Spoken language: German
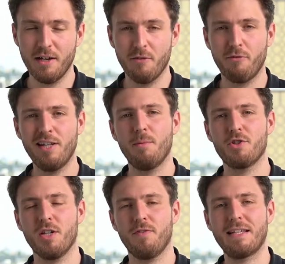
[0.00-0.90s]
Viele
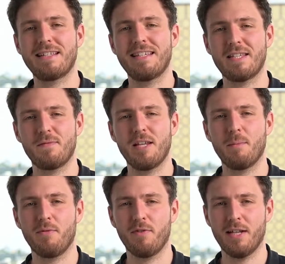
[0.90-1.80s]
beschäftigen sich jetzt wieder
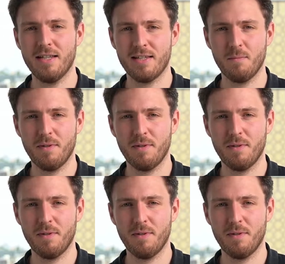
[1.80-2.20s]
mit Finanzen,